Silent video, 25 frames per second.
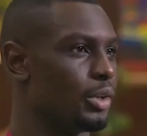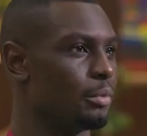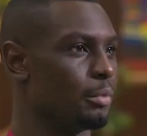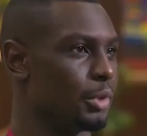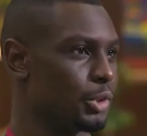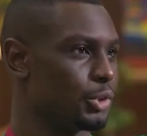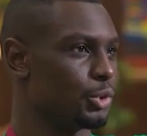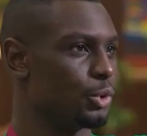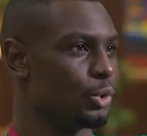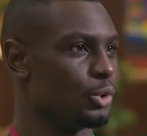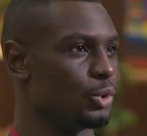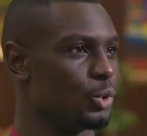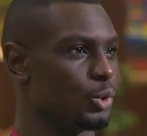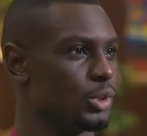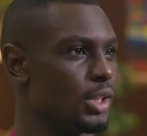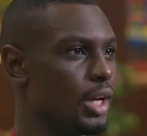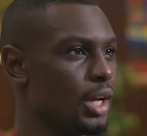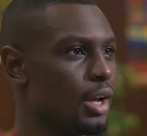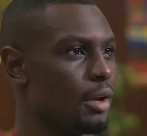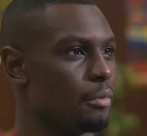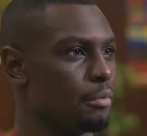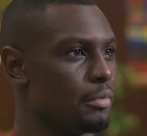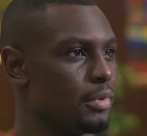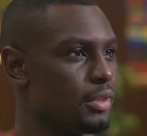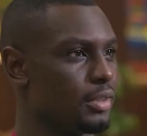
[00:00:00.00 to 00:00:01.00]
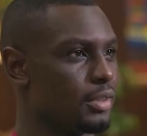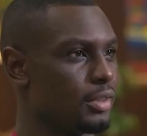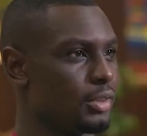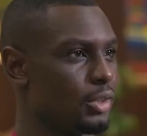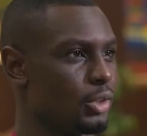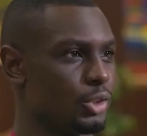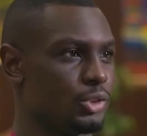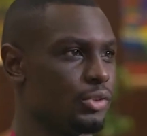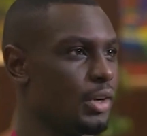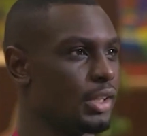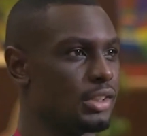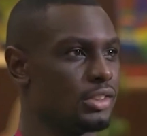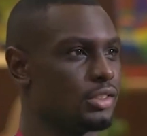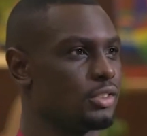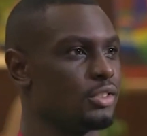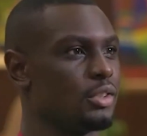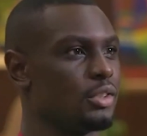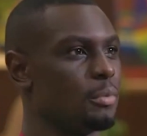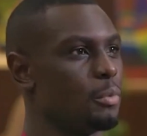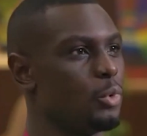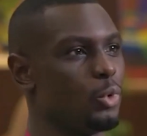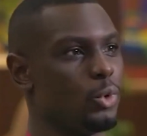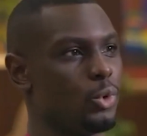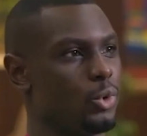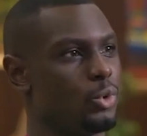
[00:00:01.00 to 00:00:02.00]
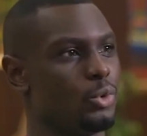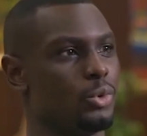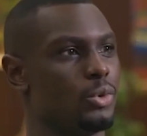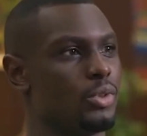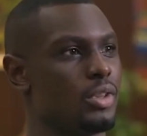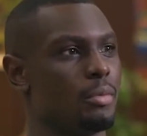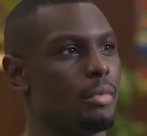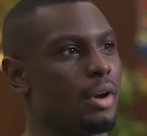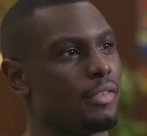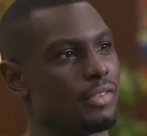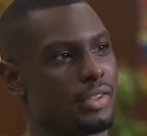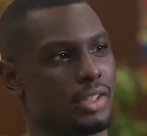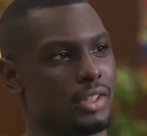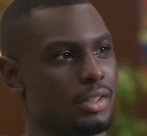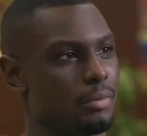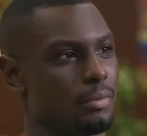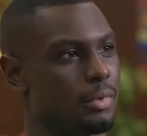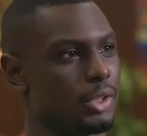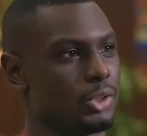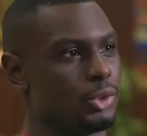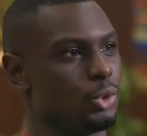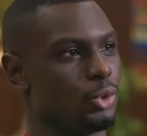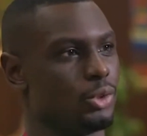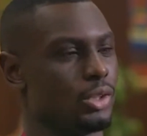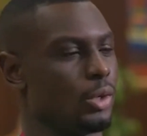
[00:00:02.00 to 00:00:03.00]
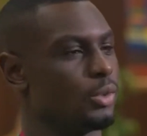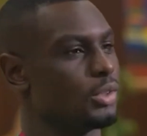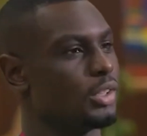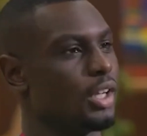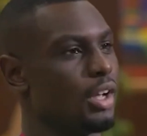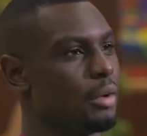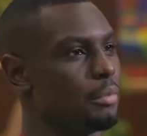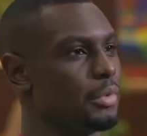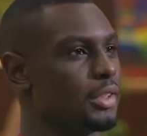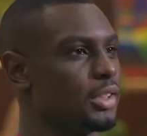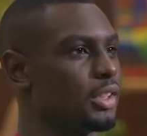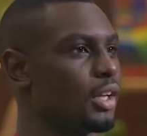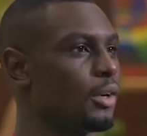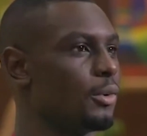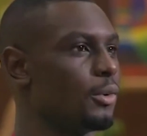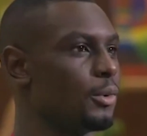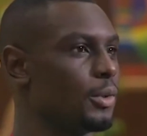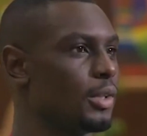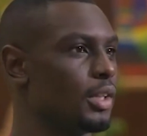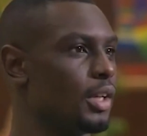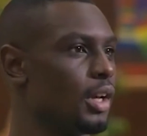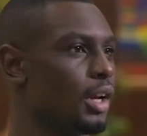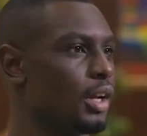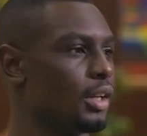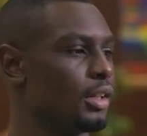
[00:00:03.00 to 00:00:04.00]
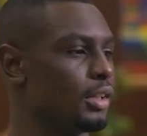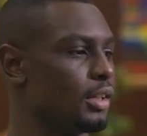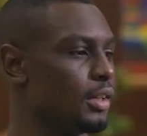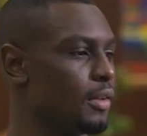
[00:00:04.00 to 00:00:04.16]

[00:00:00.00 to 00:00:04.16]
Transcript: مجهود وتعب شوية الطموح وإذا ما في مجهود أو تعب يساويه يعني